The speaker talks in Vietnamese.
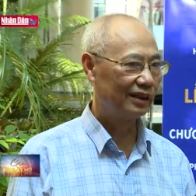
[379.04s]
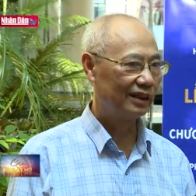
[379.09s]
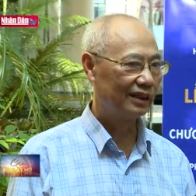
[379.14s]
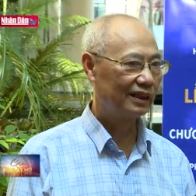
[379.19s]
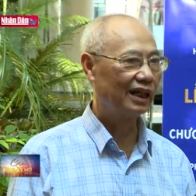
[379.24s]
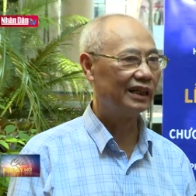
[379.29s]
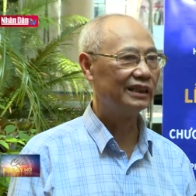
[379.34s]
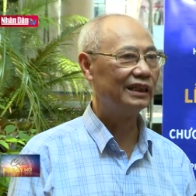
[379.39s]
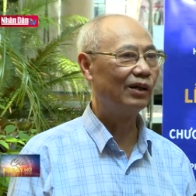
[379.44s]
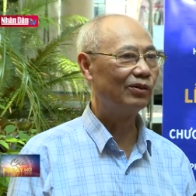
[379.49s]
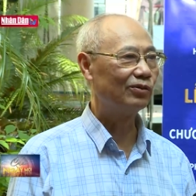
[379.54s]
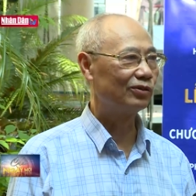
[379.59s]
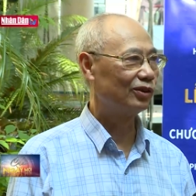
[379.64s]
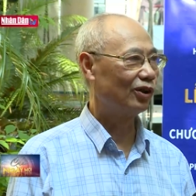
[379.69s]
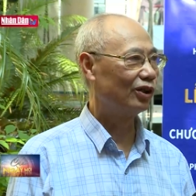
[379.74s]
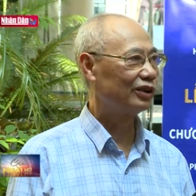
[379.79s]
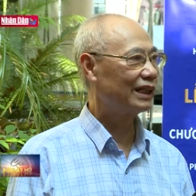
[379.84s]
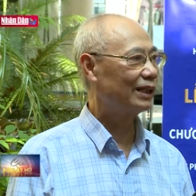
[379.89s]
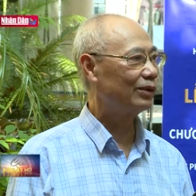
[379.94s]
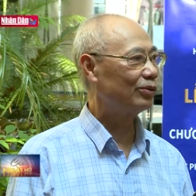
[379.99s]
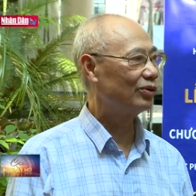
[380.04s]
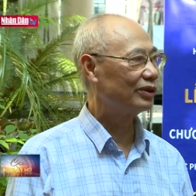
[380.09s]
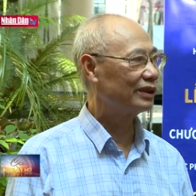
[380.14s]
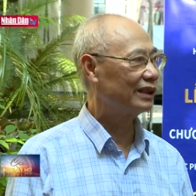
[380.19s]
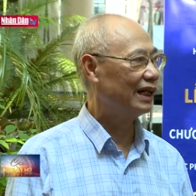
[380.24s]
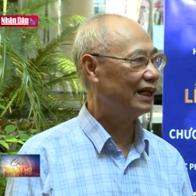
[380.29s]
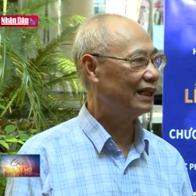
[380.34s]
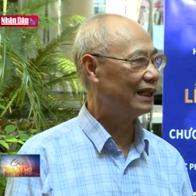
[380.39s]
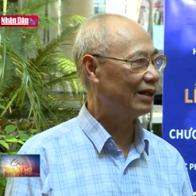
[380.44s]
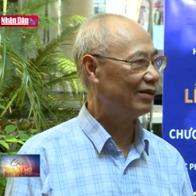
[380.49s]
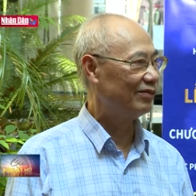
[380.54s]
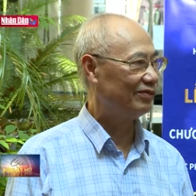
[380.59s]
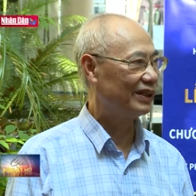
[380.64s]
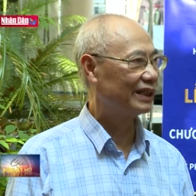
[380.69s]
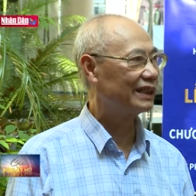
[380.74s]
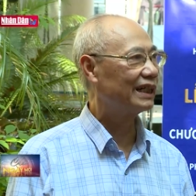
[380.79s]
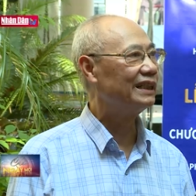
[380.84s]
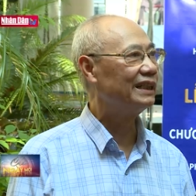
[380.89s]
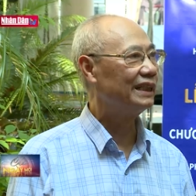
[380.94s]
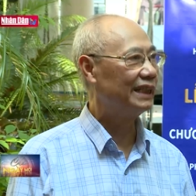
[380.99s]
Khởi động đón khách quốc tế là
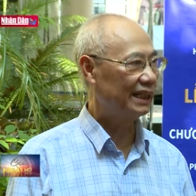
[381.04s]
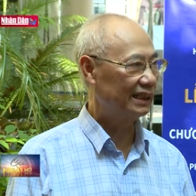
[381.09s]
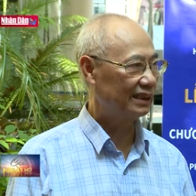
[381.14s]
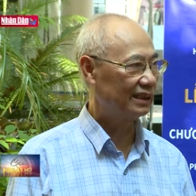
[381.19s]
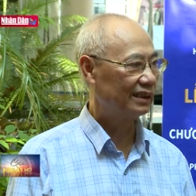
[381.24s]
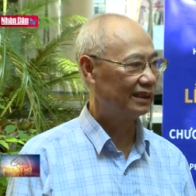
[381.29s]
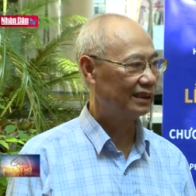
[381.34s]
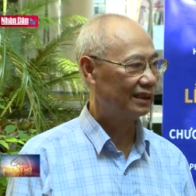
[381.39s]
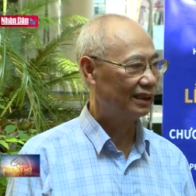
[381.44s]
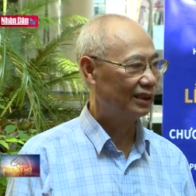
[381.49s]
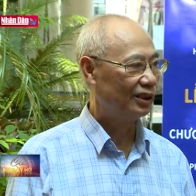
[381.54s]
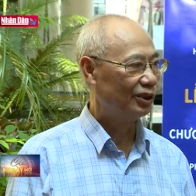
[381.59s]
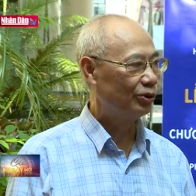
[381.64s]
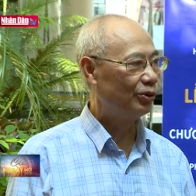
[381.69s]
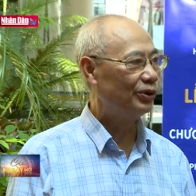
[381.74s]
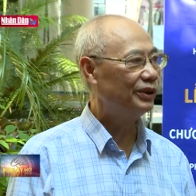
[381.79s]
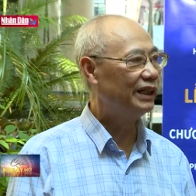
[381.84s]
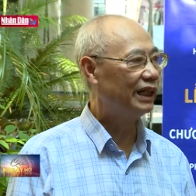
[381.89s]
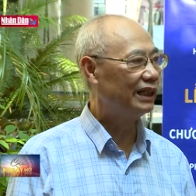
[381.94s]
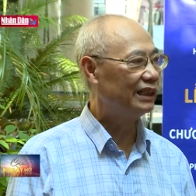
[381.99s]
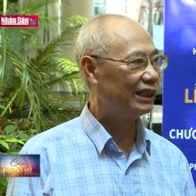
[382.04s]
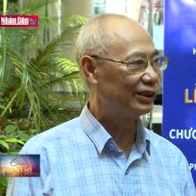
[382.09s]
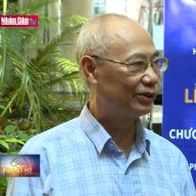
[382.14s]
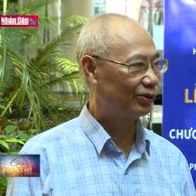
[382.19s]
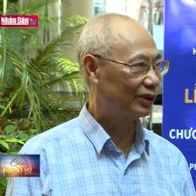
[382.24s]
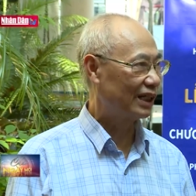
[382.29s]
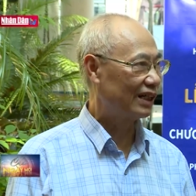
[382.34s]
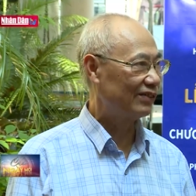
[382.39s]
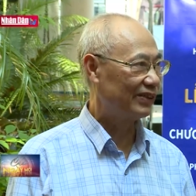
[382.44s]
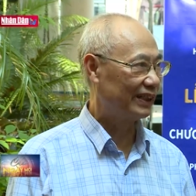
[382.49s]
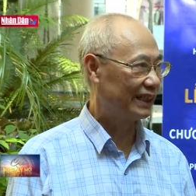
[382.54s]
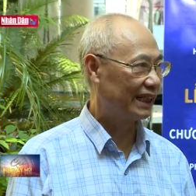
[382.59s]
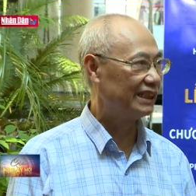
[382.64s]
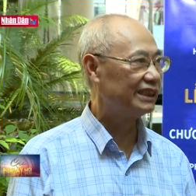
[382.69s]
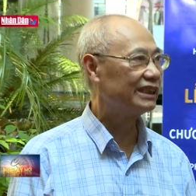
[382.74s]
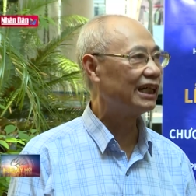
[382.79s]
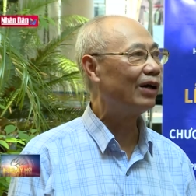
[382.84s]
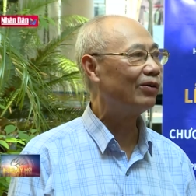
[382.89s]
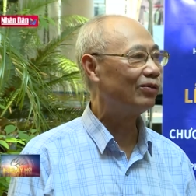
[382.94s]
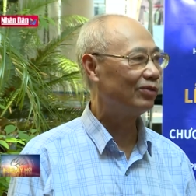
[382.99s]
việc cần thiết, tuy nhiên là chúng ta phải
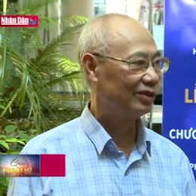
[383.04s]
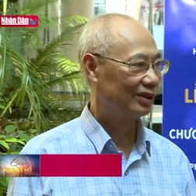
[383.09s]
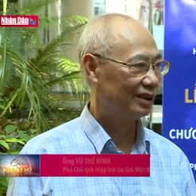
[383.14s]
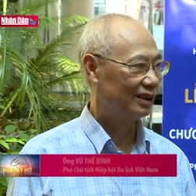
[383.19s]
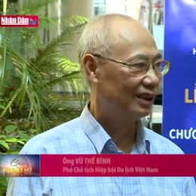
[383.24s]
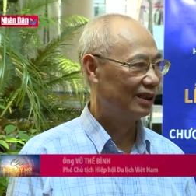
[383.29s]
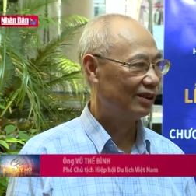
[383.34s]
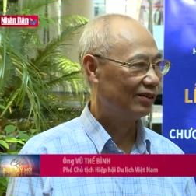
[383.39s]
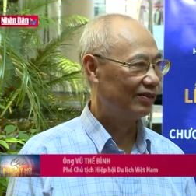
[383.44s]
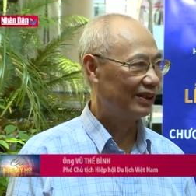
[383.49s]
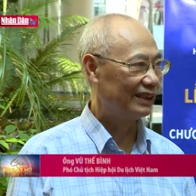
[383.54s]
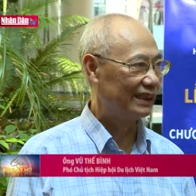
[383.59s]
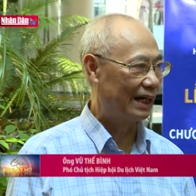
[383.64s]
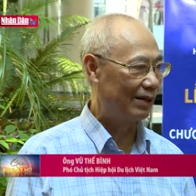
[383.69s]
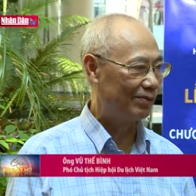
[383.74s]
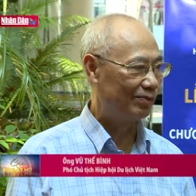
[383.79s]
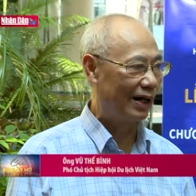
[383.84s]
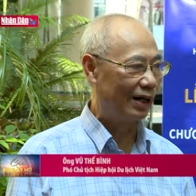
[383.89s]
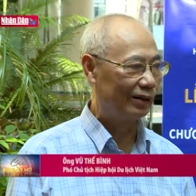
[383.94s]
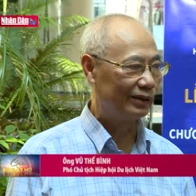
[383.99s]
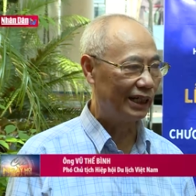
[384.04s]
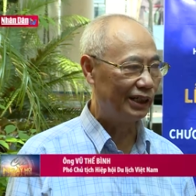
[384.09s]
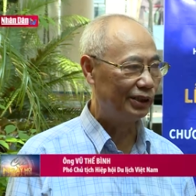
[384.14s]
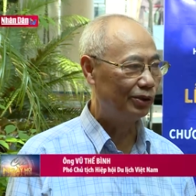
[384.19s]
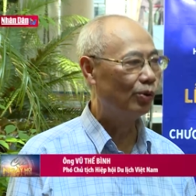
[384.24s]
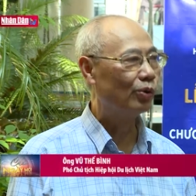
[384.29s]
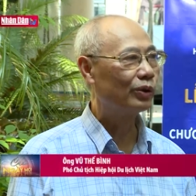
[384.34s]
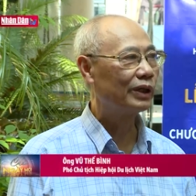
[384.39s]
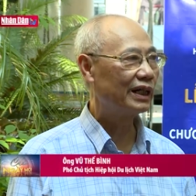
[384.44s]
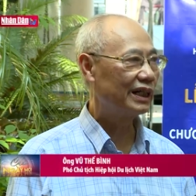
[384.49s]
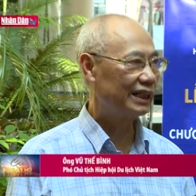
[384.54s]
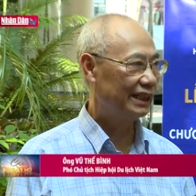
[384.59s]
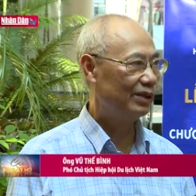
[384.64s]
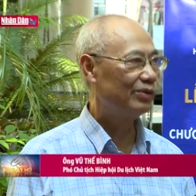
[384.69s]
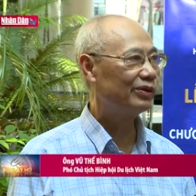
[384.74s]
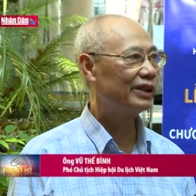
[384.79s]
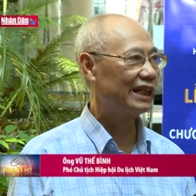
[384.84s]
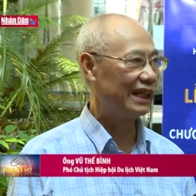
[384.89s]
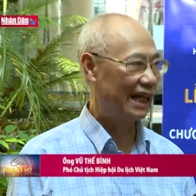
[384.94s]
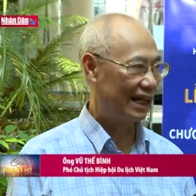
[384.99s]
thận trọng, phải đảm bảo đầy đủ các cái
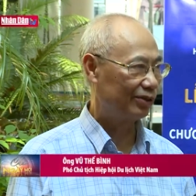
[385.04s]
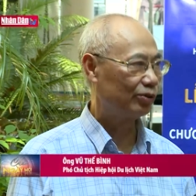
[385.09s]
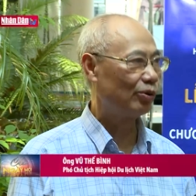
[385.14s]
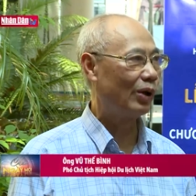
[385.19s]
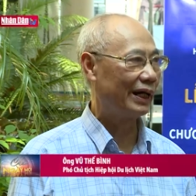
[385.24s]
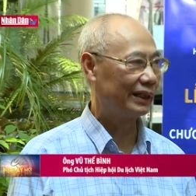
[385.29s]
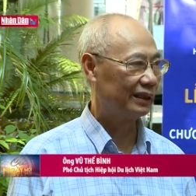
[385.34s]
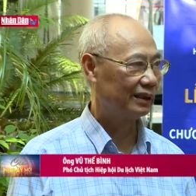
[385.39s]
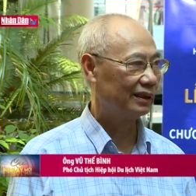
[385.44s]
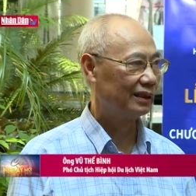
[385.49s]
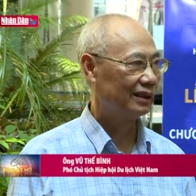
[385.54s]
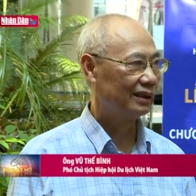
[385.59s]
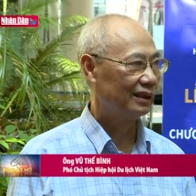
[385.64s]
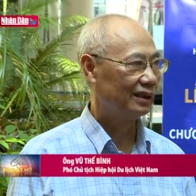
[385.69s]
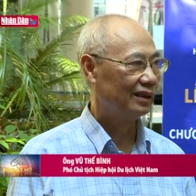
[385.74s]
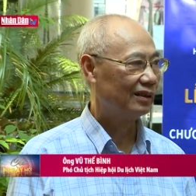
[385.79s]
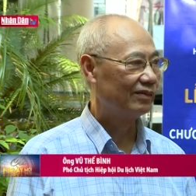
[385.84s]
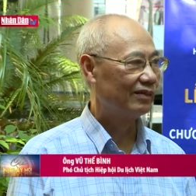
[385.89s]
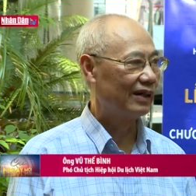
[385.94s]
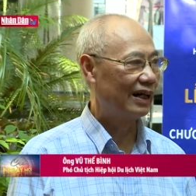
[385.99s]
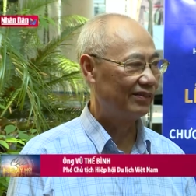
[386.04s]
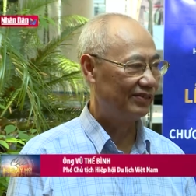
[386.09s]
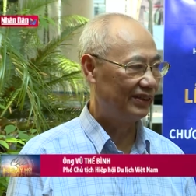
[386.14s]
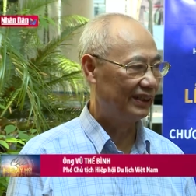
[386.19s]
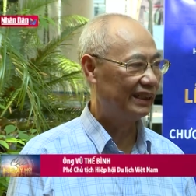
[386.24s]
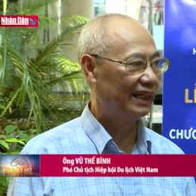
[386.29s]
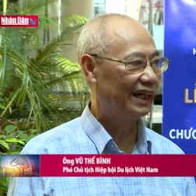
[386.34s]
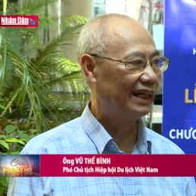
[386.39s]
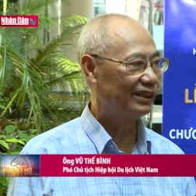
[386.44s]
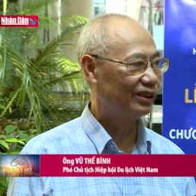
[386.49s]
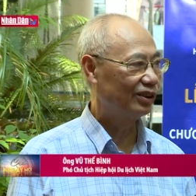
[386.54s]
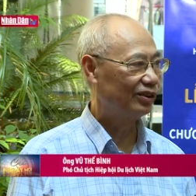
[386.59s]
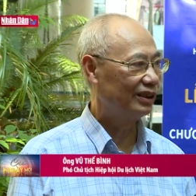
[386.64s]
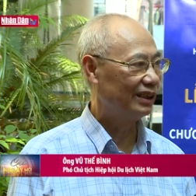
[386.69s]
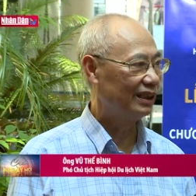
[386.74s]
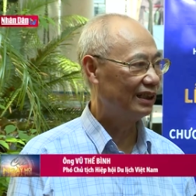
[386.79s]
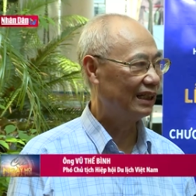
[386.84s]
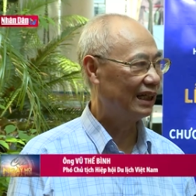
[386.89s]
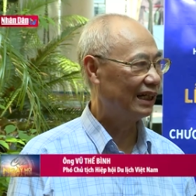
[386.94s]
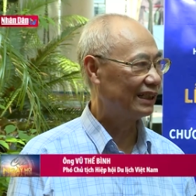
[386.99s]
điều kiện an toàn. Và vì thế cho
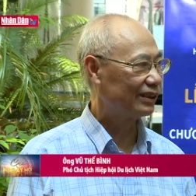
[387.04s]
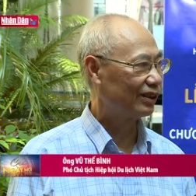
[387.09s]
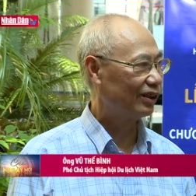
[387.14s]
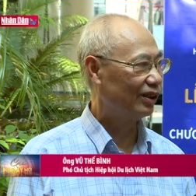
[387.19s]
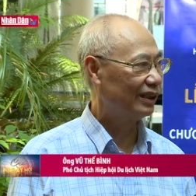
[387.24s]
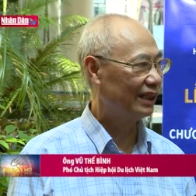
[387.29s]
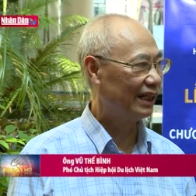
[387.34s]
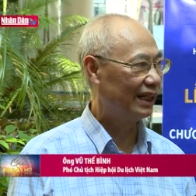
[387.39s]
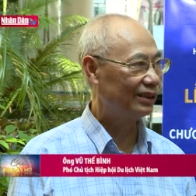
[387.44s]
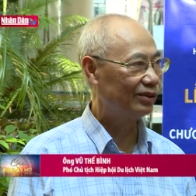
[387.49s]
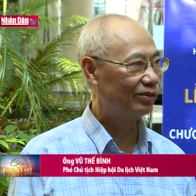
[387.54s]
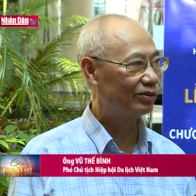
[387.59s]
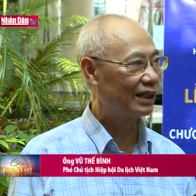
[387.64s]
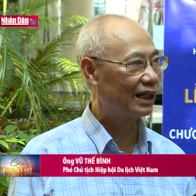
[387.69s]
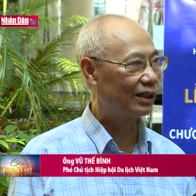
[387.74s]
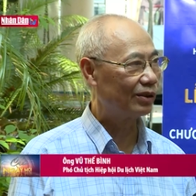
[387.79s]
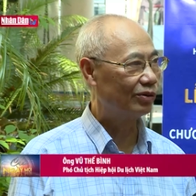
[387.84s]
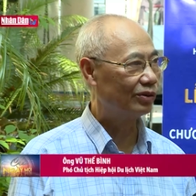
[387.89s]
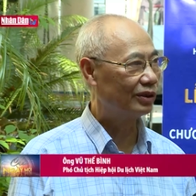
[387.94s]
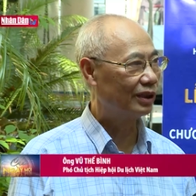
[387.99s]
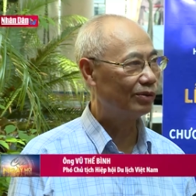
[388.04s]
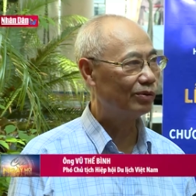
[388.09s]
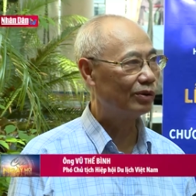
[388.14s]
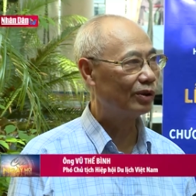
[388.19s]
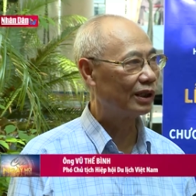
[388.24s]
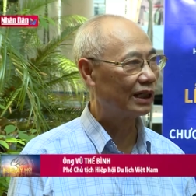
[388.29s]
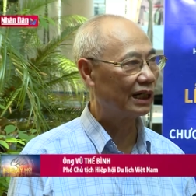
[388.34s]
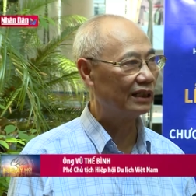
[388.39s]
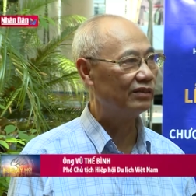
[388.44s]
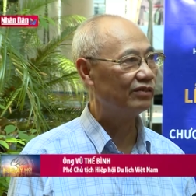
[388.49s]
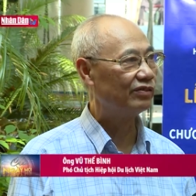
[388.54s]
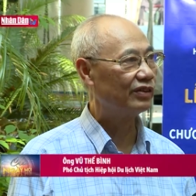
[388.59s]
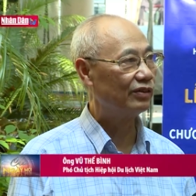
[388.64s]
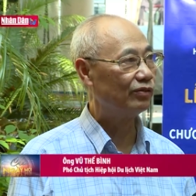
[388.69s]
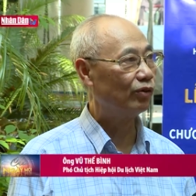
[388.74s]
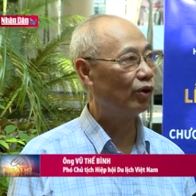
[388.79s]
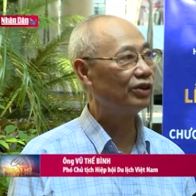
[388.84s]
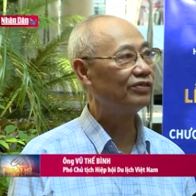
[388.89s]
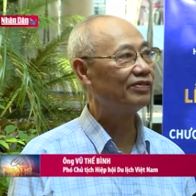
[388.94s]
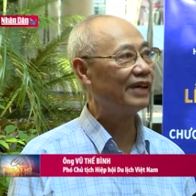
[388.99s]
nên là có lẽ chúng ta cũng không cần phải
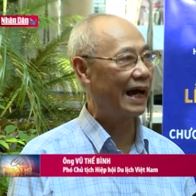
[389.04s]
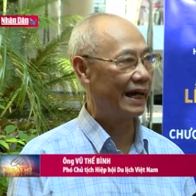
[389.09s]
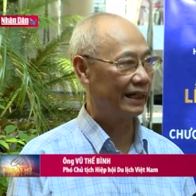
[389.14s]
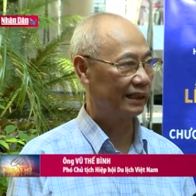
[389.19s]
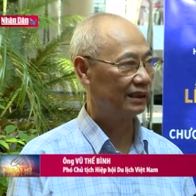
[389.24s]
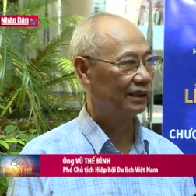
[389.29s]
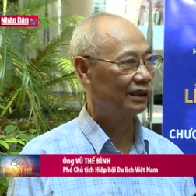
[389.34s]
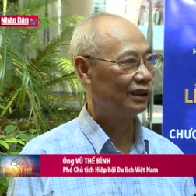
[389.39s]
vội vàng,